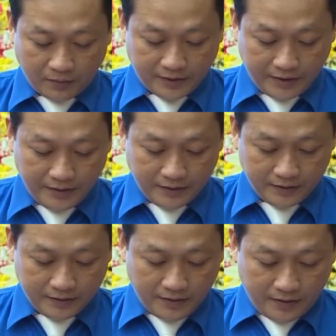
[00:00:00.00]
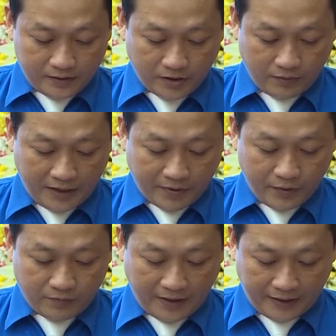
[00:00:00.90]
sản Hồ Chí Minh nhiệm kỳ
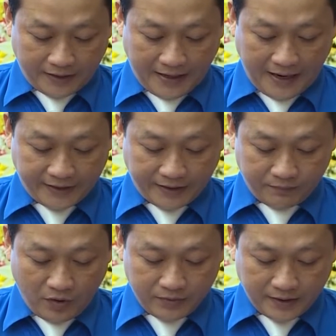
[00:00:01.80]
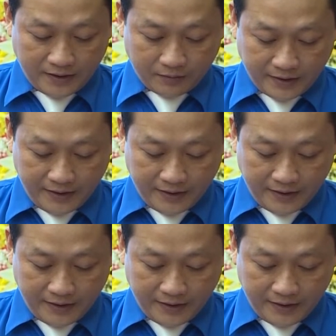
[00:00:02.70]
2022-2027,